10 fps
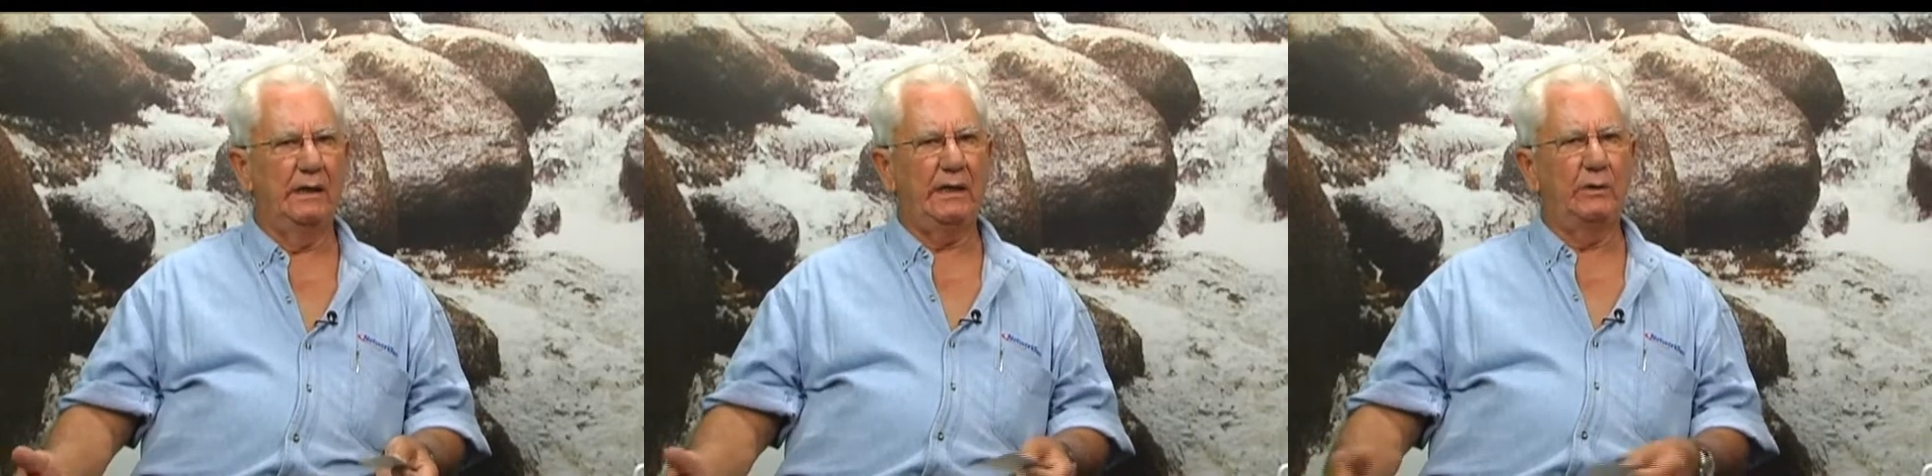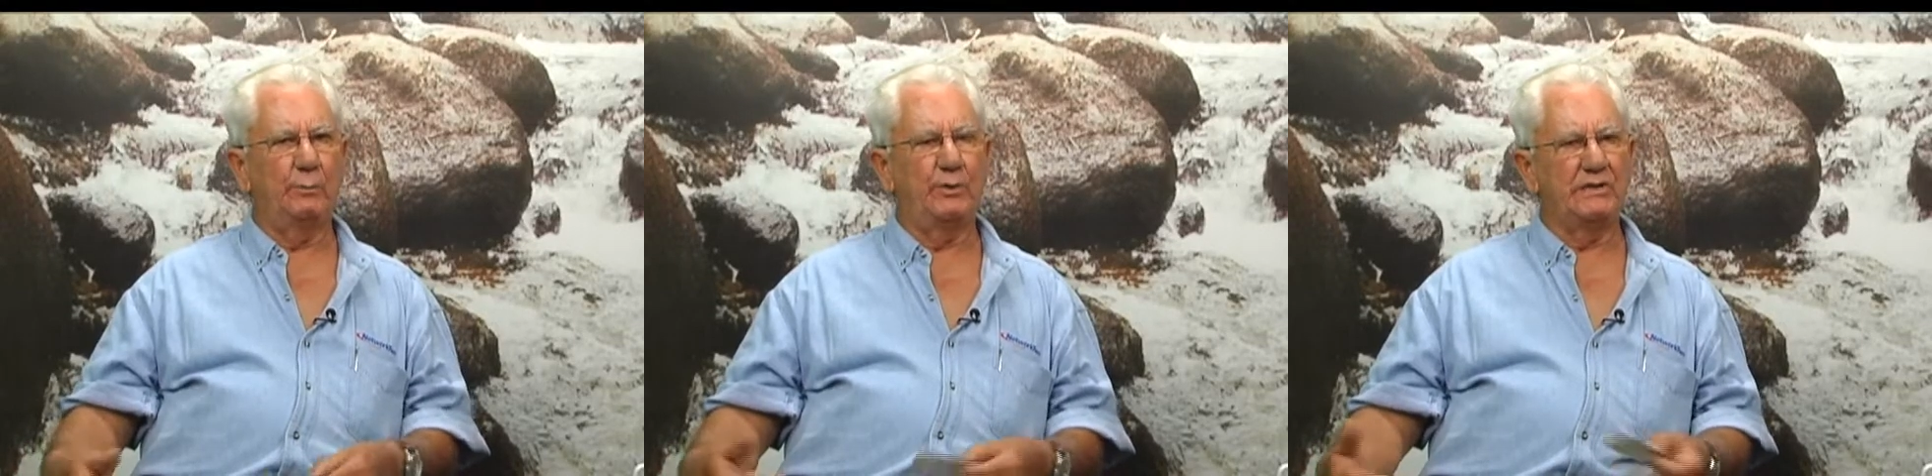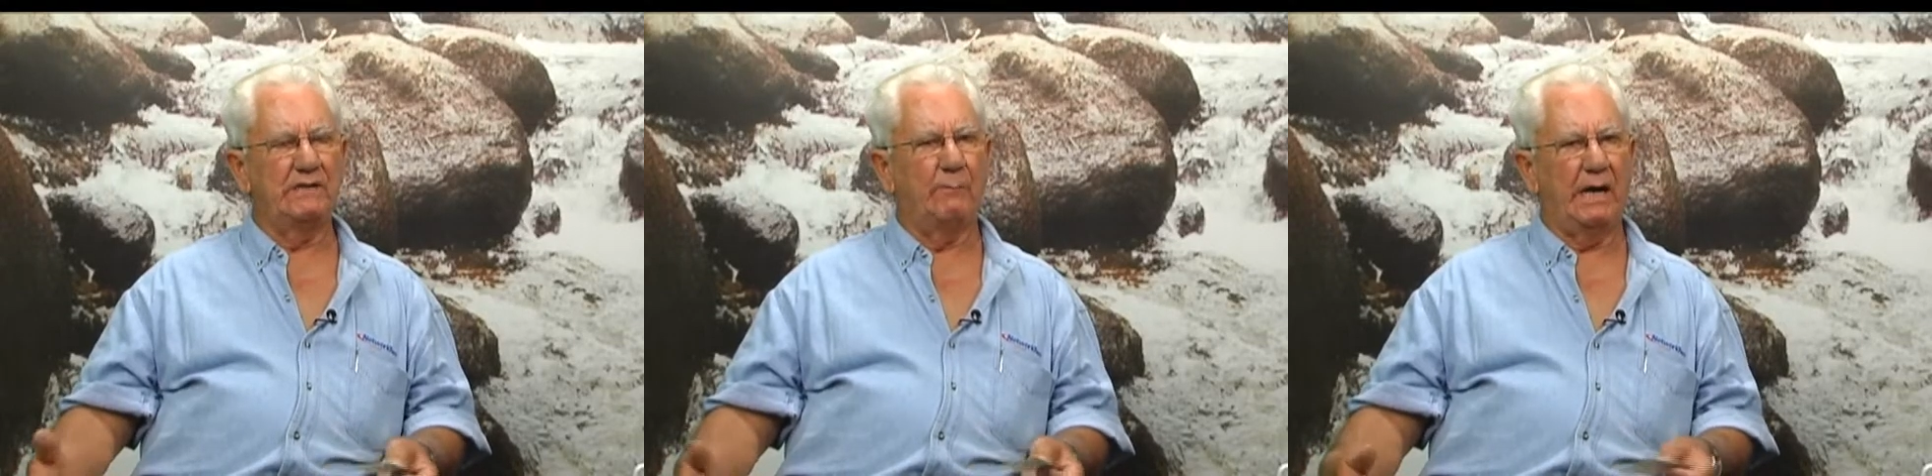que não
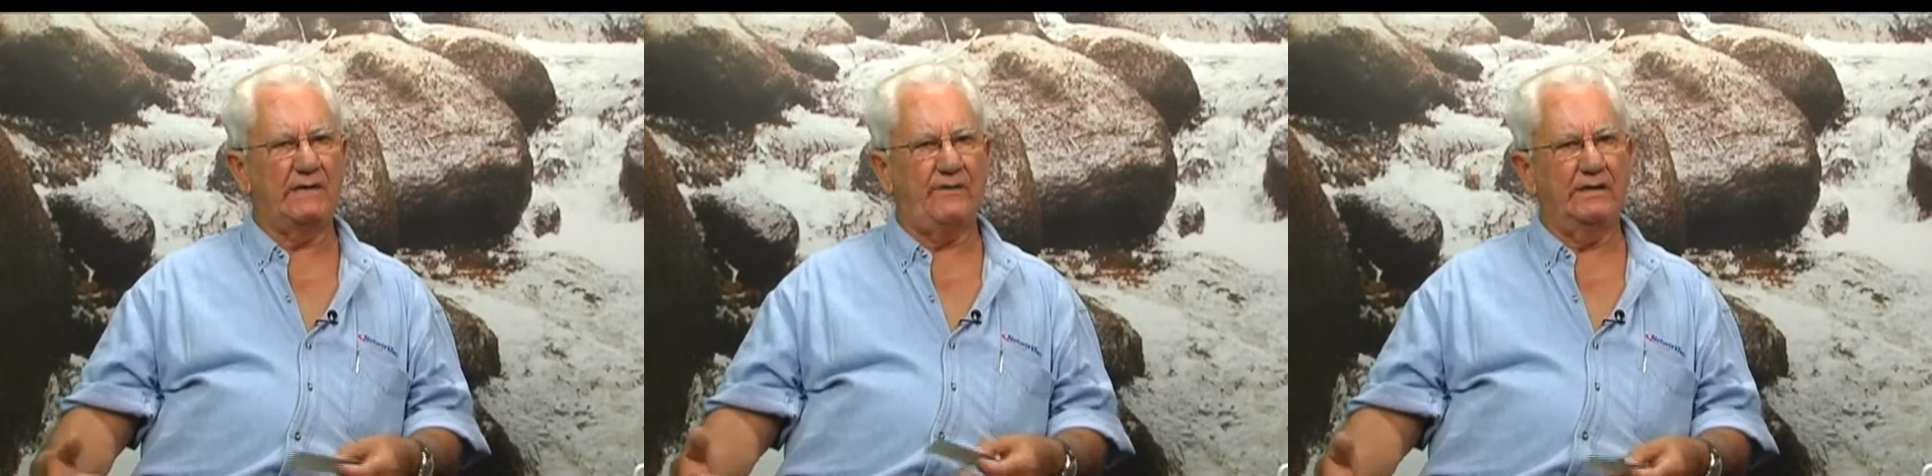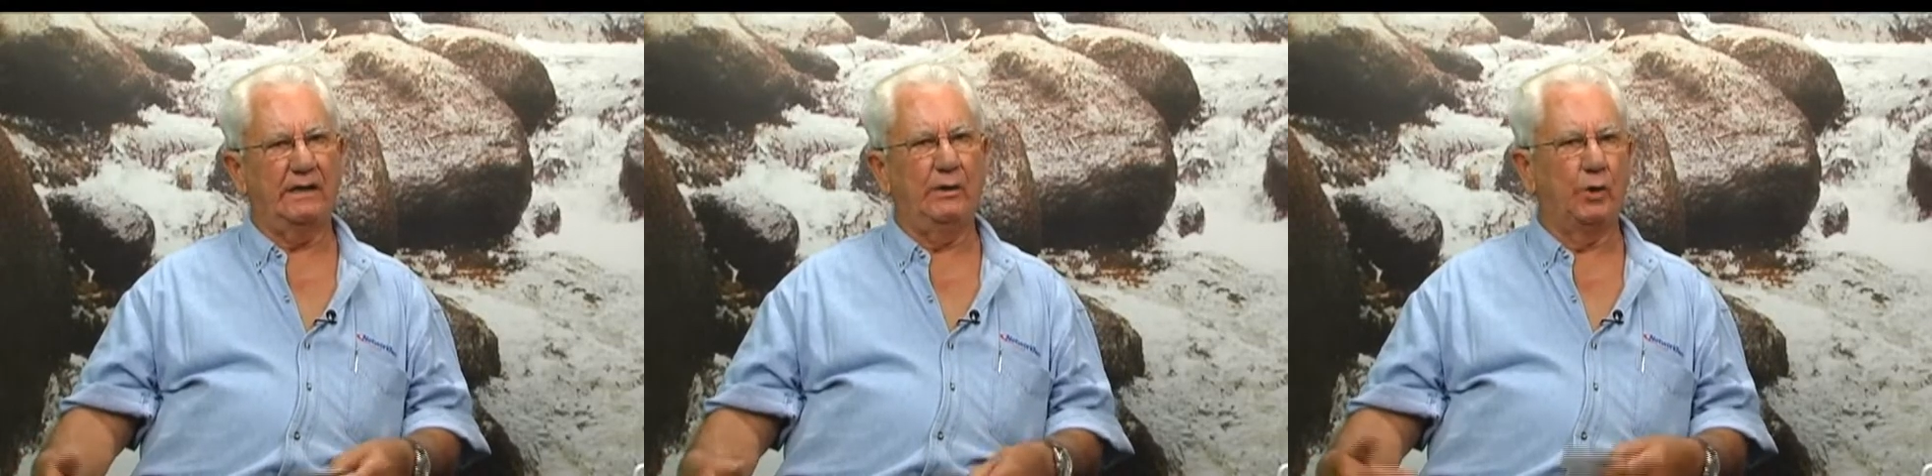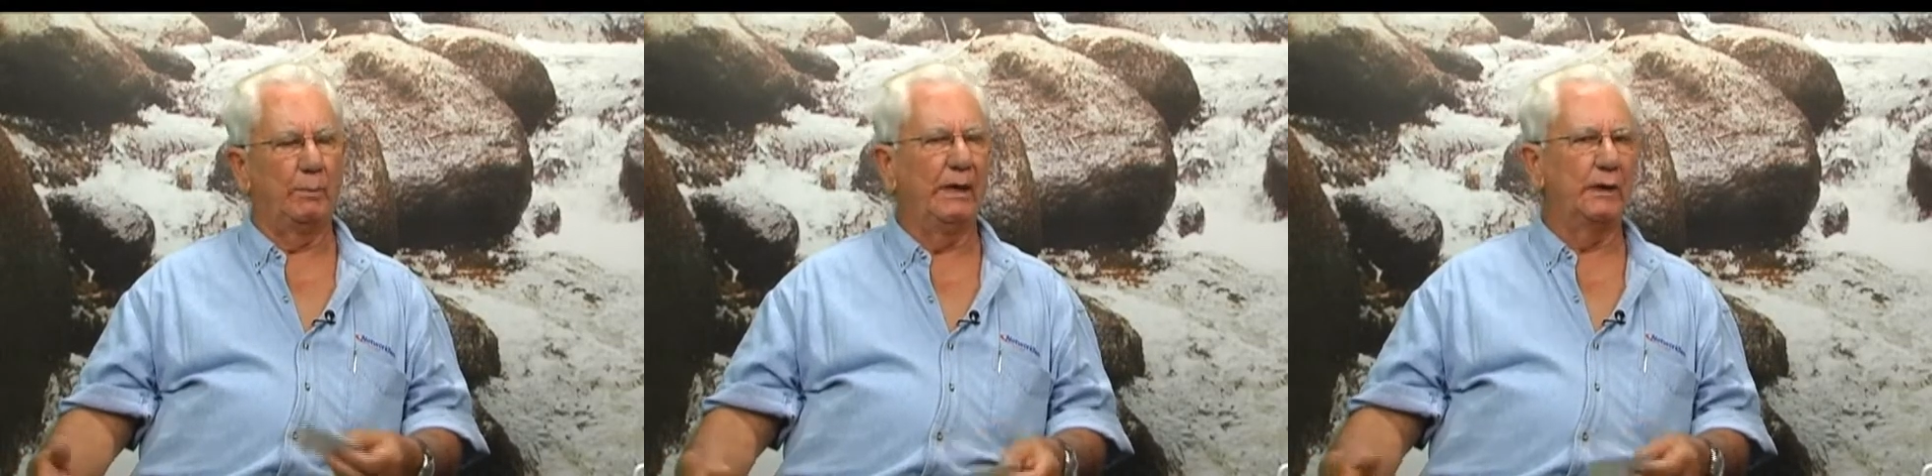podia mais fazer em
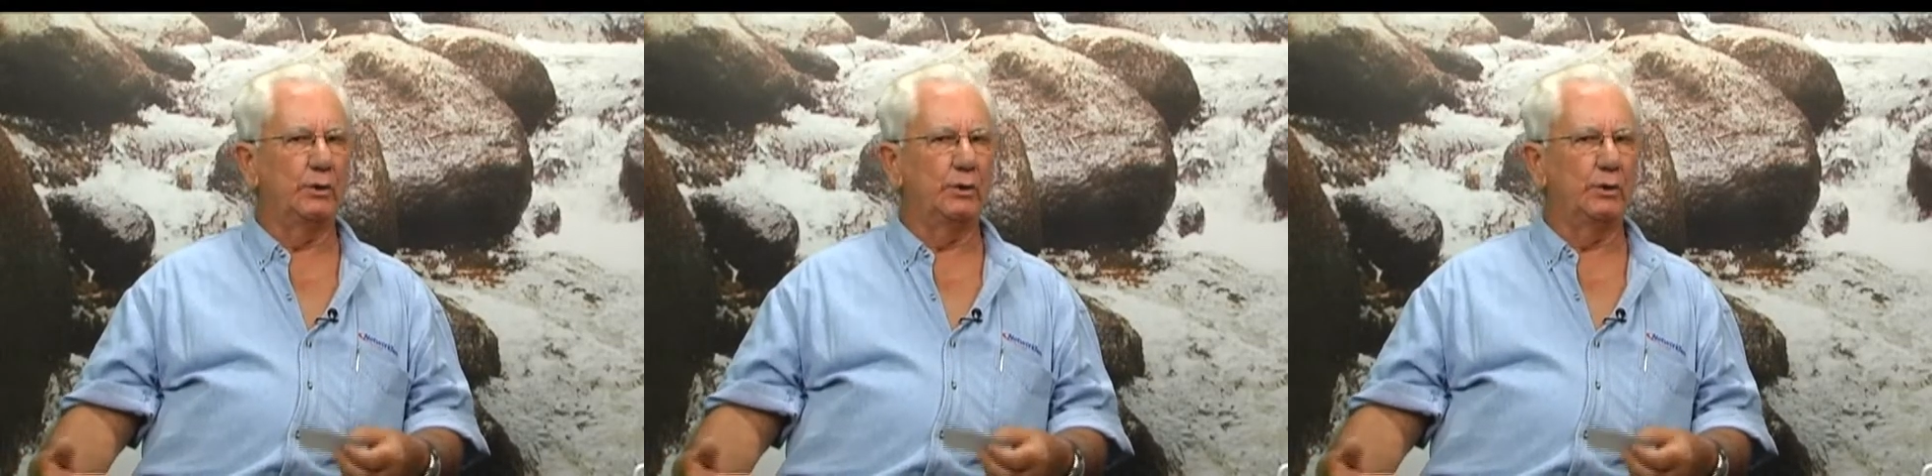nome